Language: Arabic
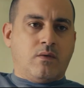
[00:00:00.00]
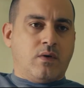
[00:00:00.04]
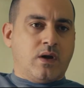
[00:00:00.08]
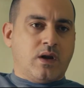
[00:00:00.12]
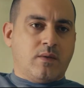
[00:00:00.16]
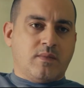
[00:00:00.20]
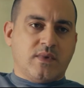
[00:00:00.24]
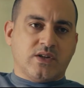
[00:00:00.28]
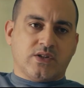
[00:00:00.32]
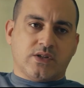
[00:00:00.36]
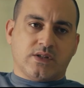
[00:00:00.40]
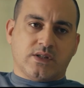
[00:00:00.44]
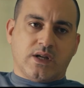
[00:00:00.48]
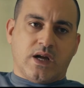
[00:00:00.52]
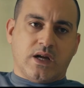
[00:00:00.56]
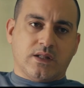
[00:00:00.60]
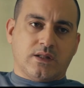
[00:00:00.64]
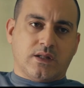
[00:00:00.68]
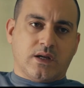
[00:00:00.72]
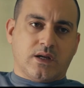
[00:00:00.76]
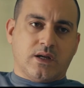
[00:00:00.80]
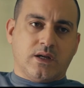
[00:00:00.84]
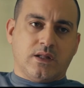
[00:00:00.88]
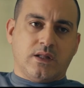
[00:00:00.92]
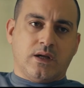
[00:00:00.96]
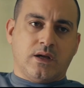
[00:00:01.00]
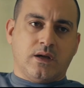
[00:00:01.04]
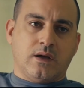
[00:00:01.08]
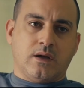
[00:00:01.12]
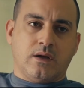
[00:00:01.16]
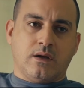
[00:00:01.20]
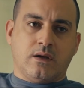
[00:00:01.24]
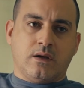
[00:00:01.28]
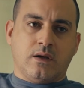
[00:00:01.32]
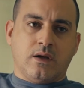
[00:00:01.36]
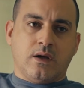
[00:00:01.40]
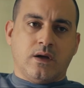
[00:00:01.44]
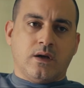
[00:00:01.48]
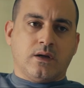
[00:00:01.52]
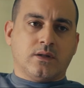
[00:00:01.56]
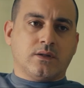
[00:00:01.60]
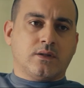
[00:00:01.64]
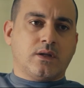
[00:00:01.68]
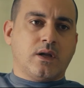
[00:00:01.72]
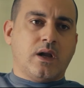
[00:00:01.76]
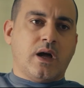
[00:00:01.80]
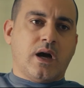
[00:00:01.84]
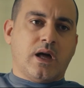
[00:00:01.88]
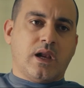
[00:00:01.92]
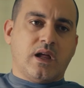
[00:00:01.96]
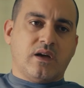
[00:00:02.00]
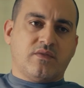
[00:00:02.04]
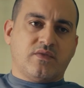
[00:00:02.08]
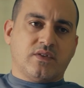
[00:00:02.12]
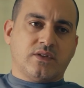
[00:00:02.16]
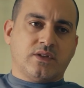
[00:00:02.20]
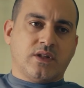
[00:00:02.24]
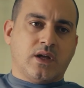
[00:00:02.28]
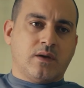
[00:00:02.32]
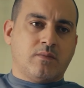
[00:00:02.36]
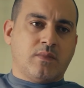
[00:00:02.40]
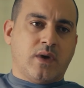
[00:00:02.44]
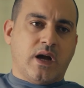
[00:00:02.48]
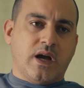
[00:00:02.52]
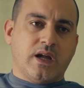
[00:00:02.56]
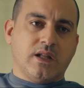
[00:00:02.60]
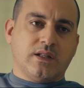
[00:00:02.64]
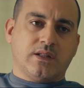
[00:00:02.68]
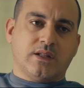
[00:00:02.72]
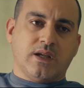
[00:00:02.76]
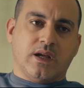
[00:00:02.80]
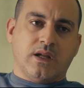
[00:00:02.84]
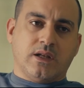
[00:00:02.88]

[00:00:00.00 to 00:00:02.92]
وانا ماشي سعادتك كده طلع عليا في الضلمه عيل